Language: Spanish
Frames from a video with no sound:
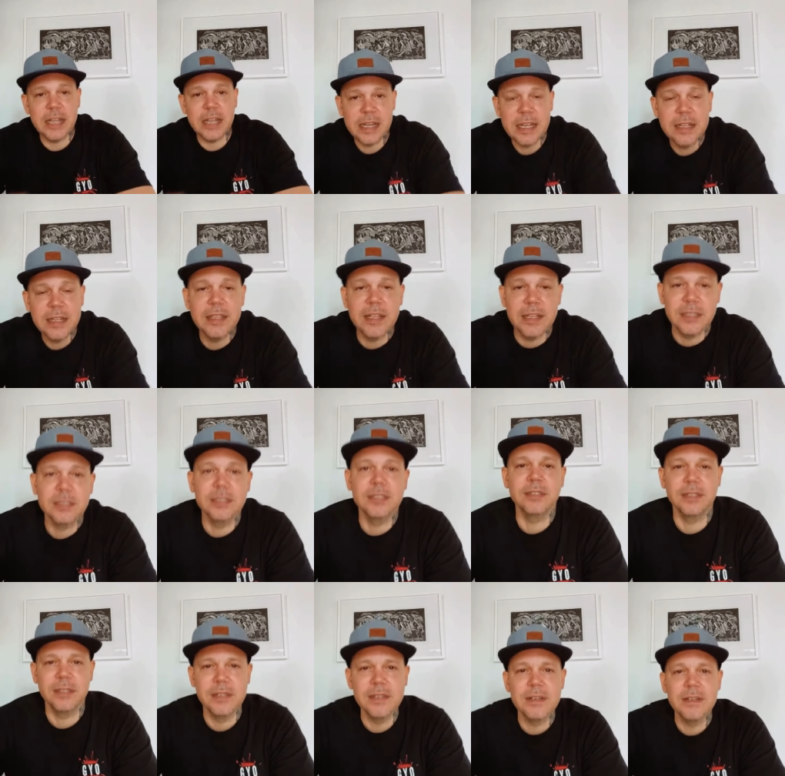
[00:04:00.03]
capitalista,
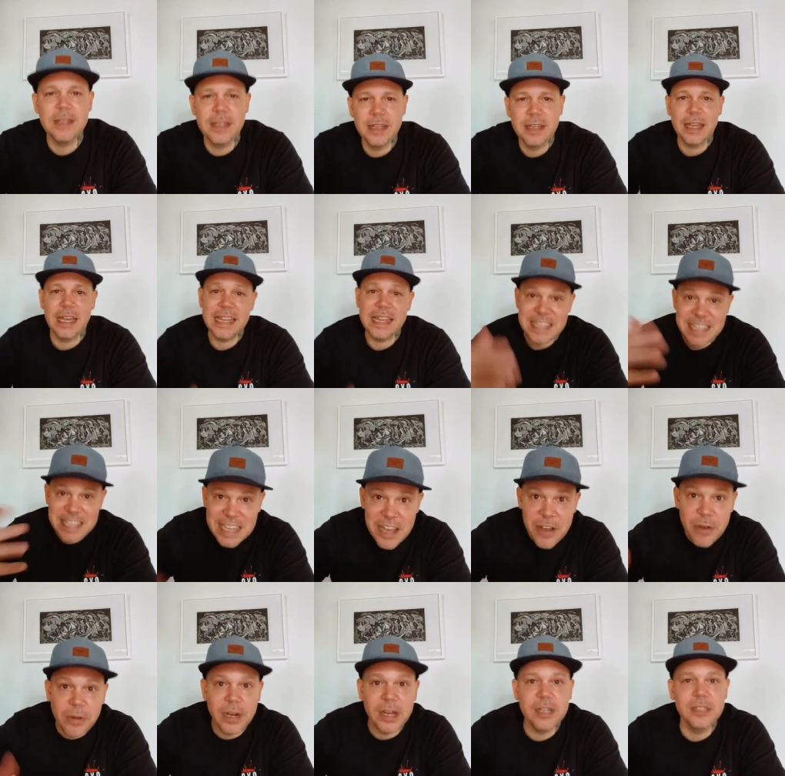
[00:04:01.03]
en
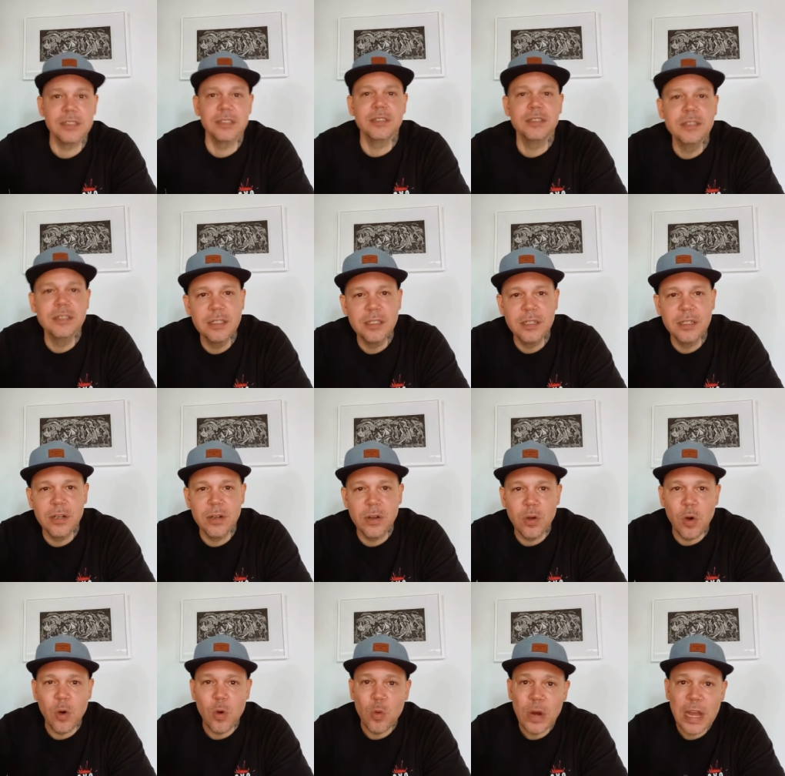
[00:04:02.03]
quiebra,
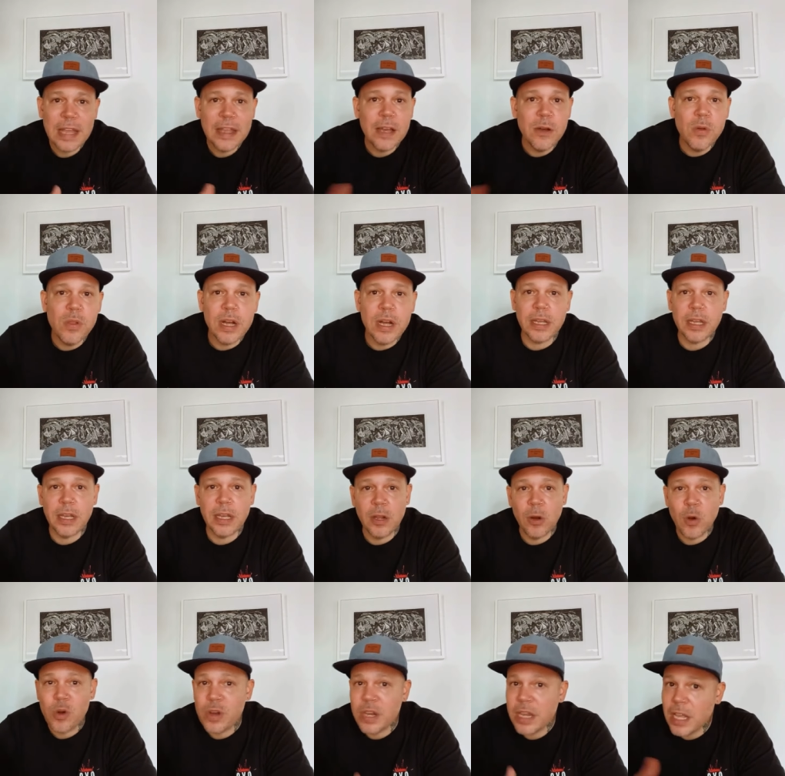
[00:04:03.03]
con una deuda
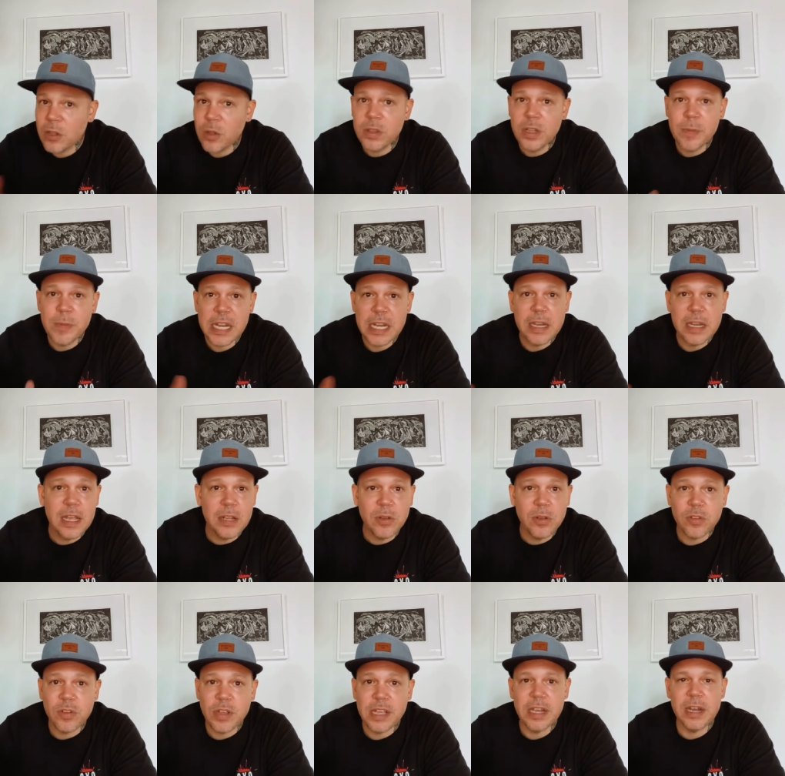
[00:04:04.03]
que los nietos de mis
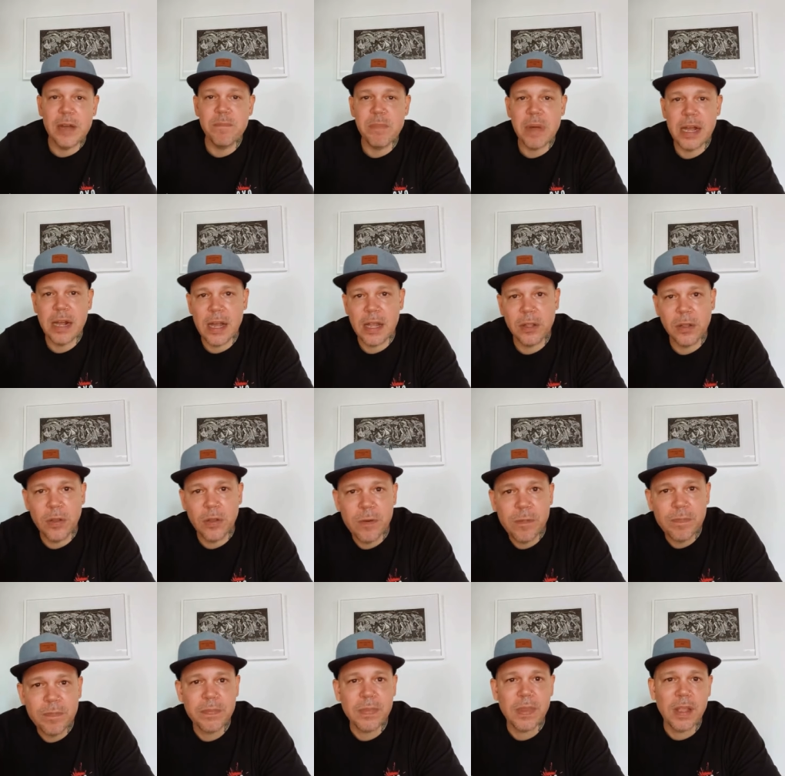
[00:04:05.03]
nietos seguirán
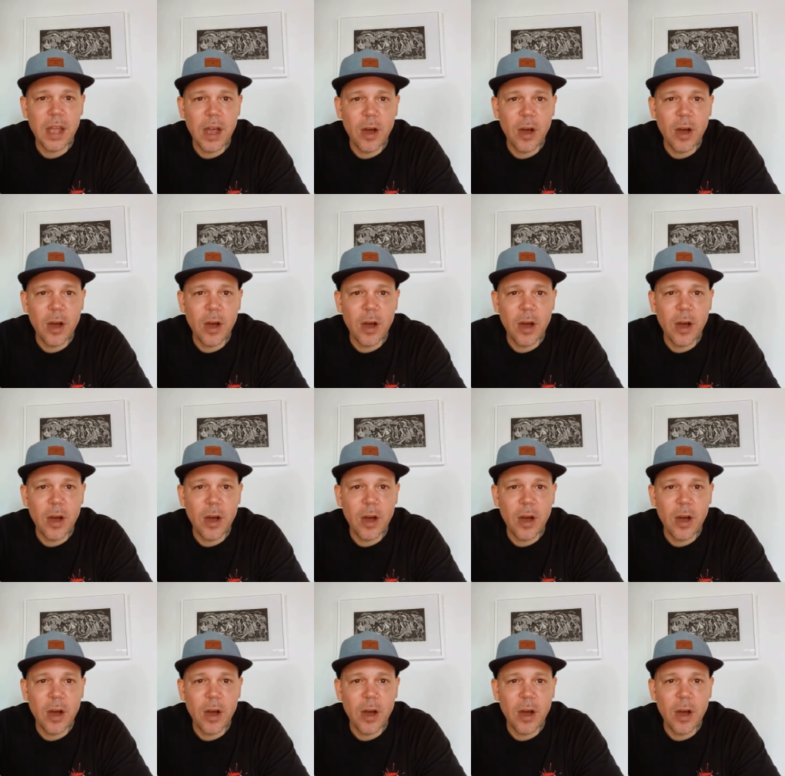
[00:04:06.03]
pagando.